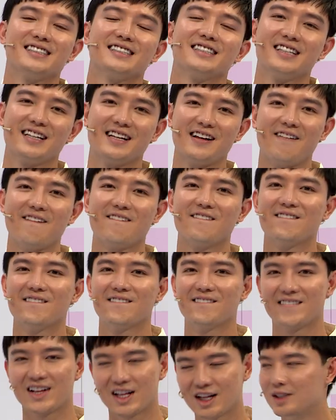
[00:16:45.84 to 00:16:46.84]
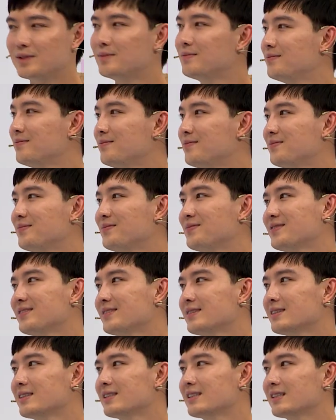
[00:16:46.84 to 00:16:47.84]
À, phải nói là Bi Max cũng đã
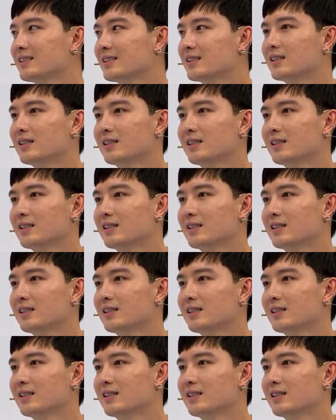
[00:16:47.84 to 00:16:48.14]
rất là nhẹ